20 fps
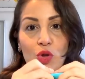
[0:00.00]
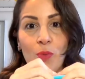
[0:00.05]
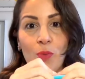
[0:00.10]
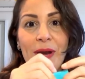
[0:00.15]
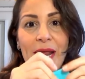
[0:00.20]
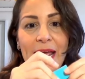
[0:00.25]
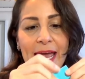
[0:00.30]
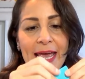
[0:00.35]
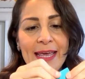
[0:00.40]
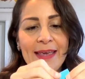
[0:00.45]

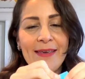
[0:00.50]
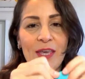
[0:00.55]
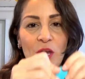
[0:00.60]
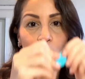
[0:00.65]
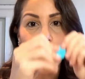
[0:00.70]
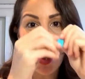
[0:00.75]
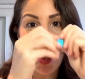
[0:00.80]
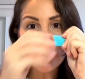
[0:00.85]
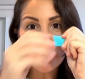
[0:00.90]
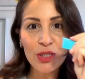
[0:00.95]
Dobrei
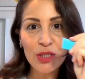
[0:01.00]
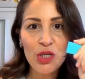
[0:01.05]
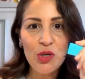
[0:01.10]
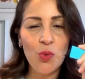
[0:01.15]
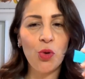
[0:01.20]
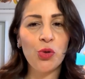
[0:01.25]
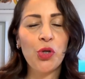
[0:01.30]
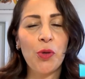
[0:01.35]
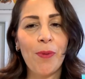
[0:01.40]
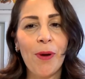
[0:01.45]

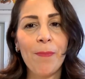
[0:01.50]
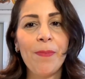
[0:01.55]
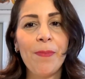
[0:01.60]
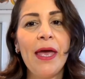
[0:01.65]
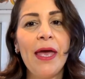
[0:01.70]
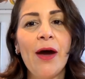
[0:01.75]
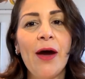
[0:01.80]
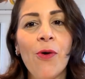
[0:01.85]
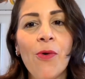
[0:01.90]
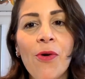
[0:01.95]
igualzinho outro
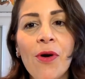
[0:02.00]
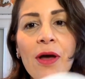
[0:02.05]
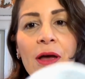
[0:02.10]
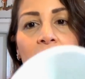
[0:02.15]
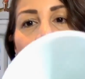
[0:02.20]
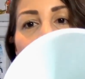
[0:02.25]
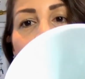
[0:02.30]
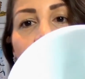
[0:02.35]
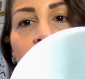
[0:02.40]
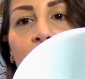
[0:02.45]
papel
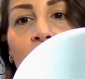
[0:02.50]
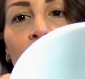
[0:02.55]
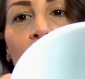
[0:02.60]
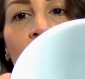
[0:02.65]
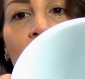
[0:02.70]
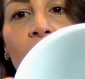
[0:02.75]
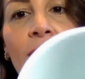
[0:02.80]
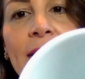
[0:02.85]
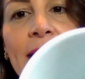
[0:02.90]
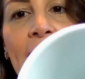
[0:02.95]
e vou
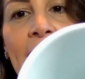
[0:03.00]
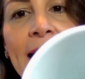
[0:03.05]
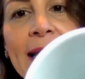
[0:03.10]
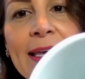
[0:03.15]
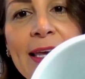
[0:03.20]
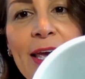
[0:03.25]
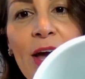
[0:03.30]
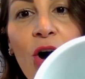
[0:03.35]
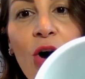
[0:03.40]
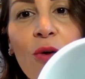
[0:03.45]
colocar
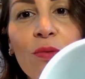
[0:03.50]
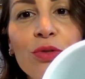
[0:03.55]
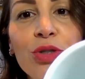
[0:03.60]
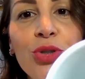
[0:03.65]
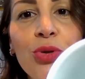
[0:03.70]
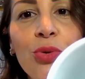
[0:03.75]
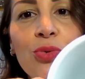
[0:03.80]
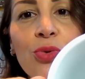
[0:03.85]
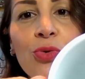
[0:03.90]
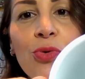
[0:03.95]
aqui, ó,
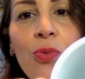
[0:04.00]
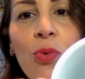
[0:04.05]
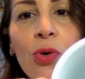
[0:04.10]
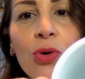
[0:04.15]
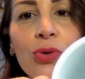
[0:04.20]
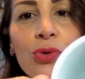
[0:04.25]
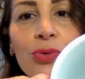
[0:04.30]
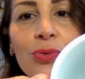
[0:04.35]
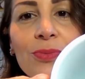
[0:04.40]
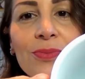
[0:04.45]
junto com o
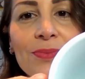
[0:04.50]
outro.